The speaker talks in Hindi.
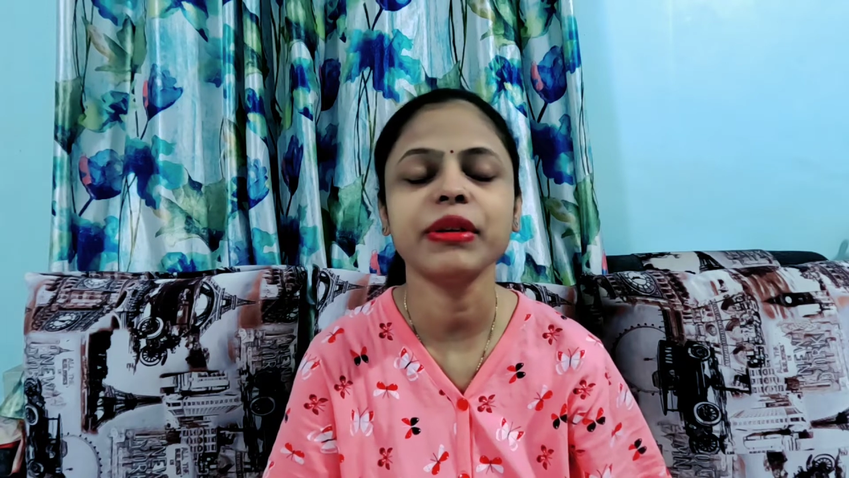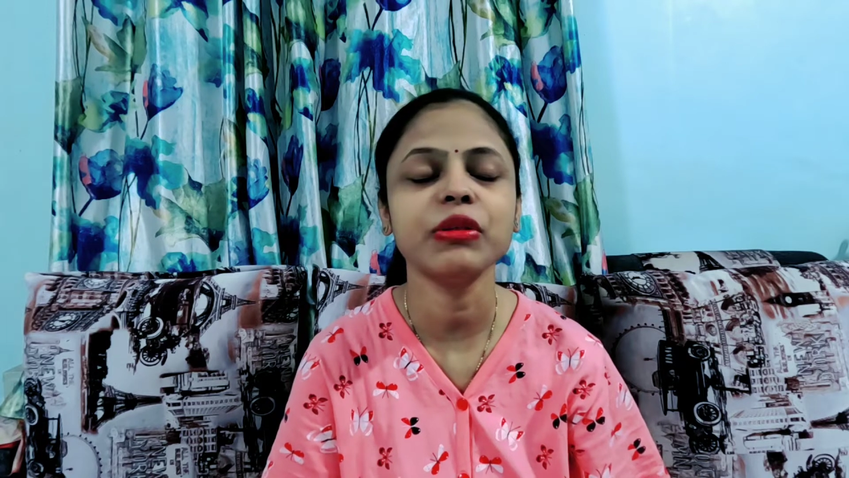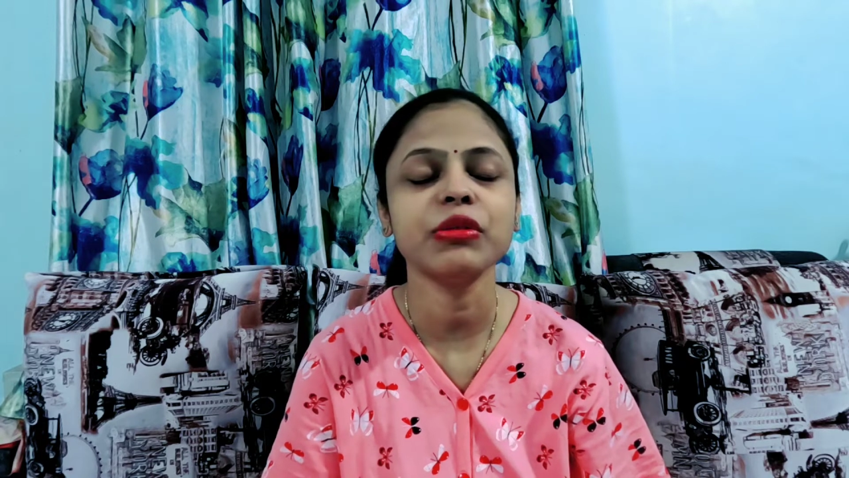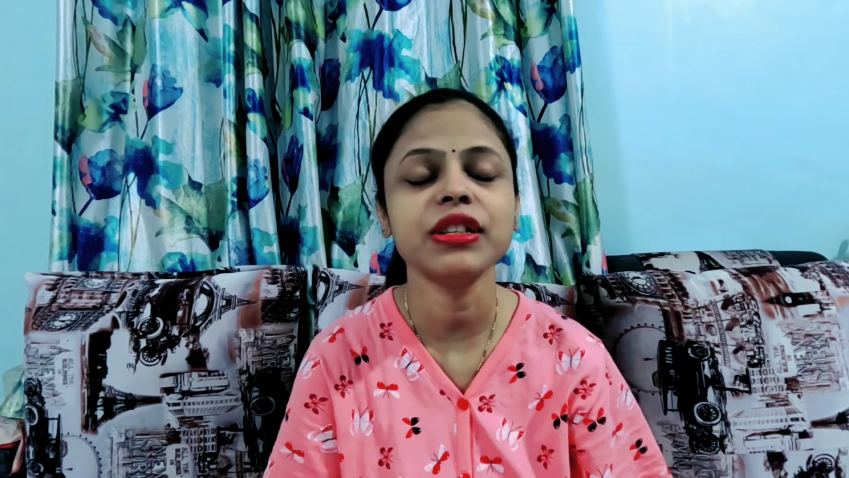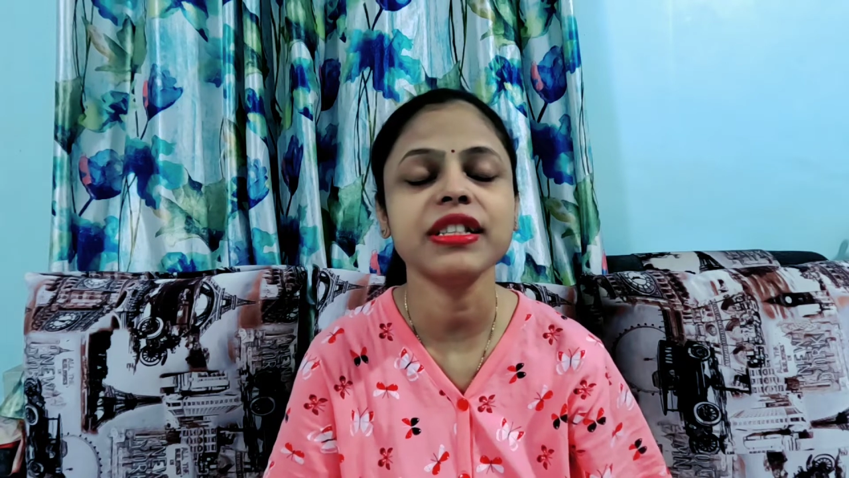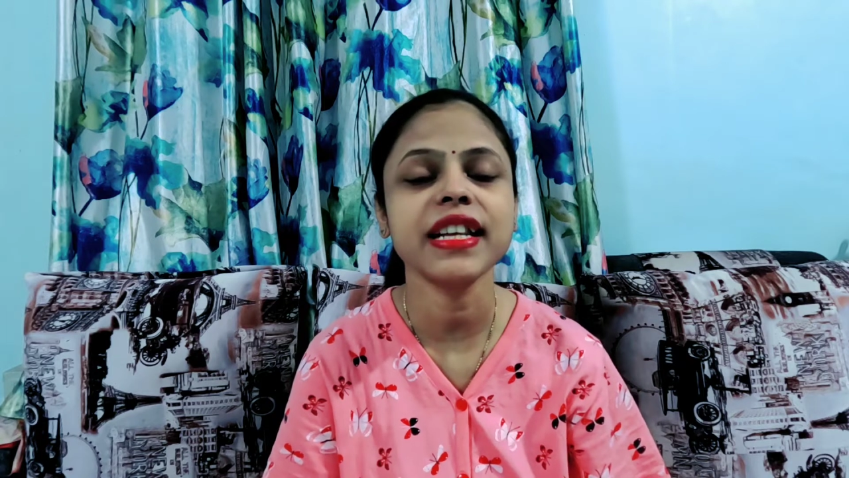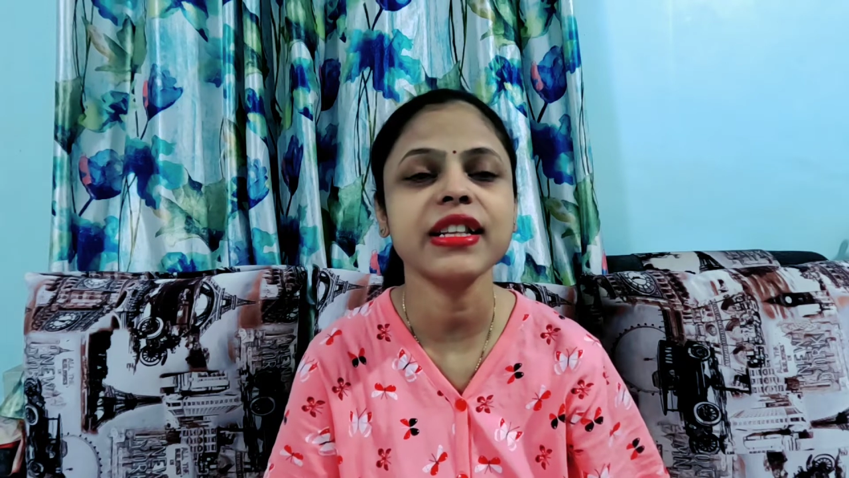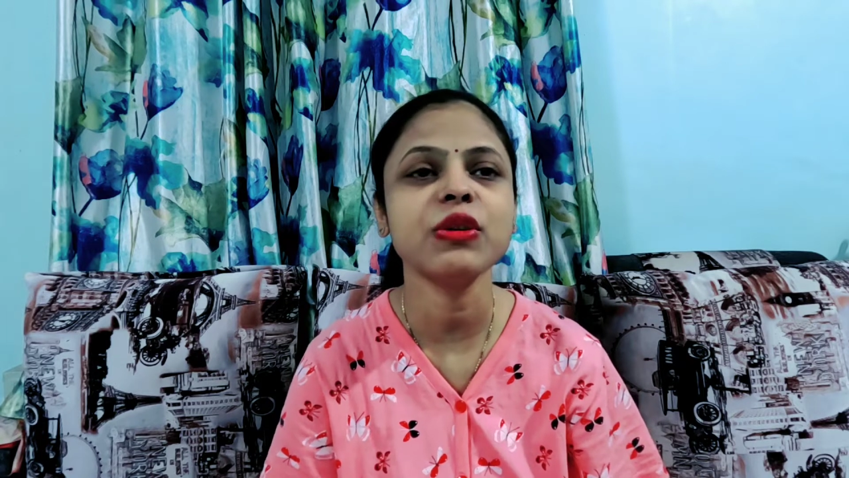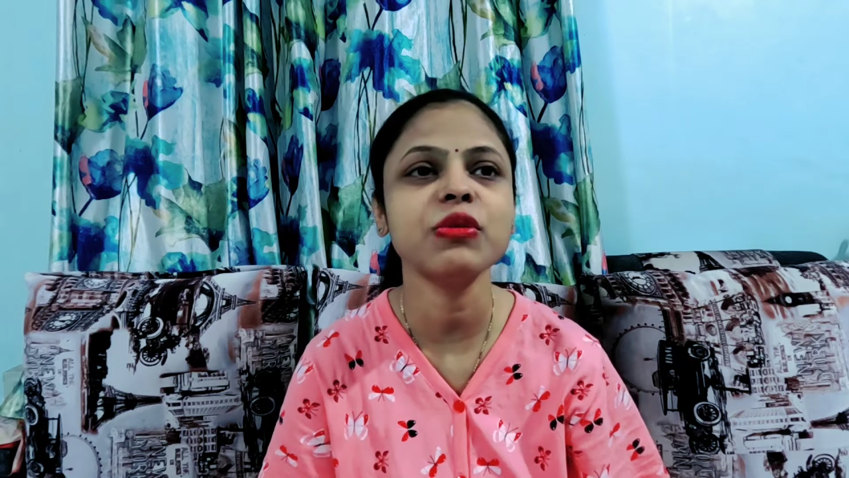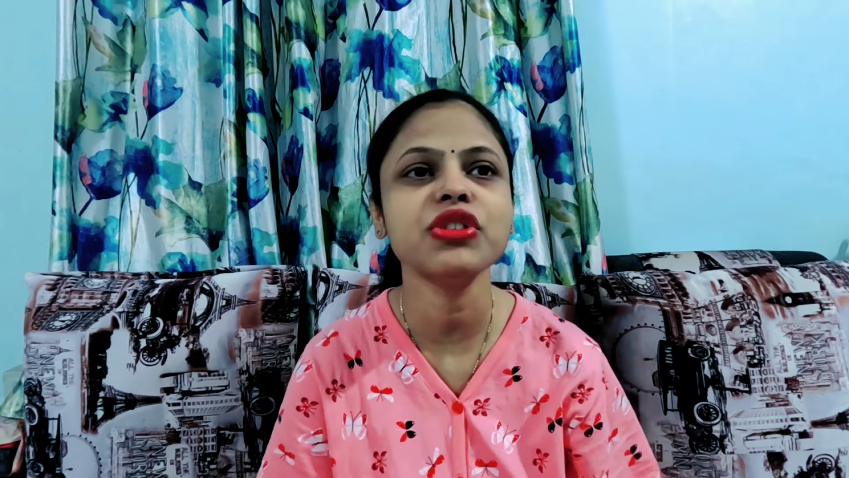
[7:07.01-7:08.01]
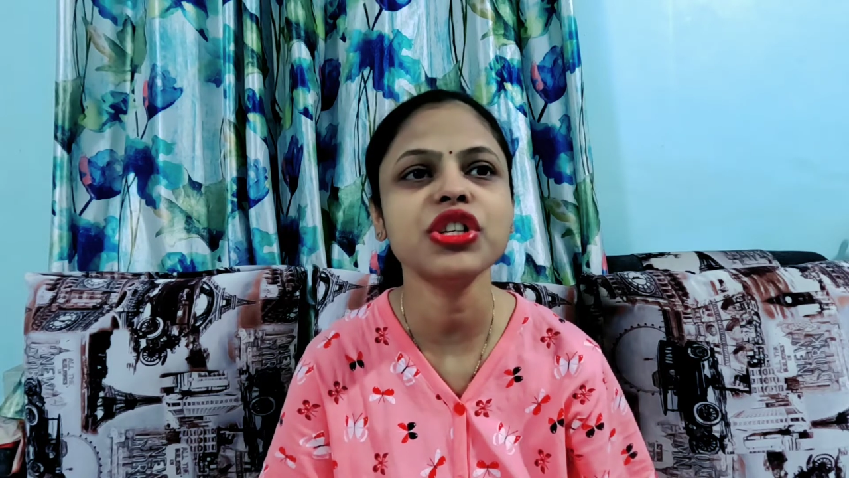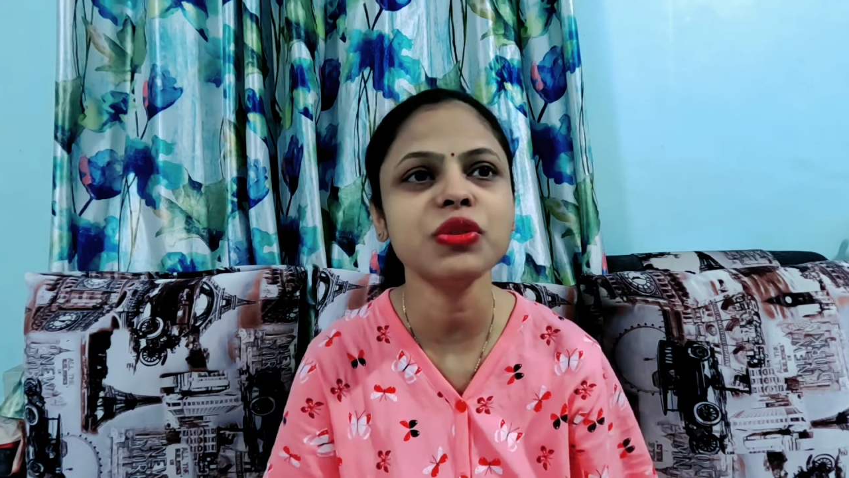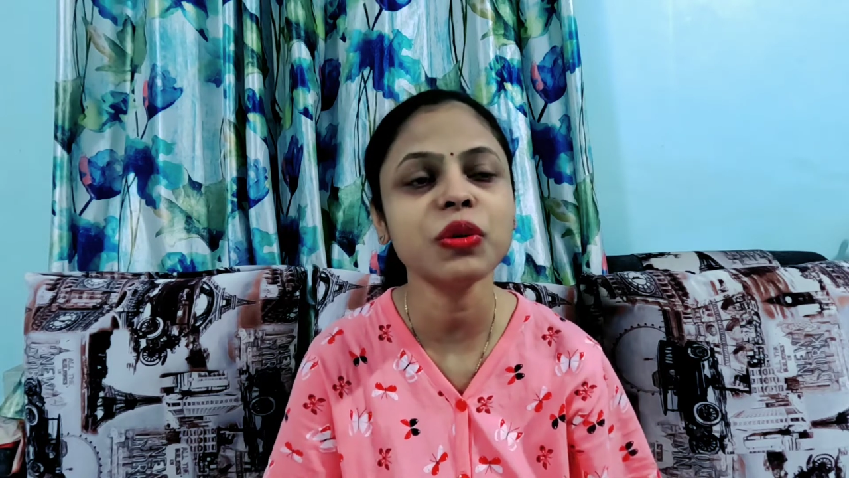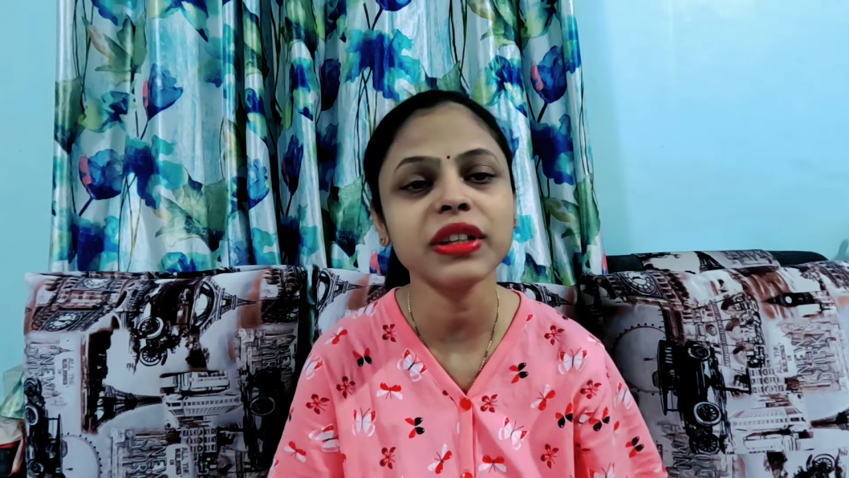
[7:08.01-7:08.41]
बट उतनी ज़्यादा खुशी जो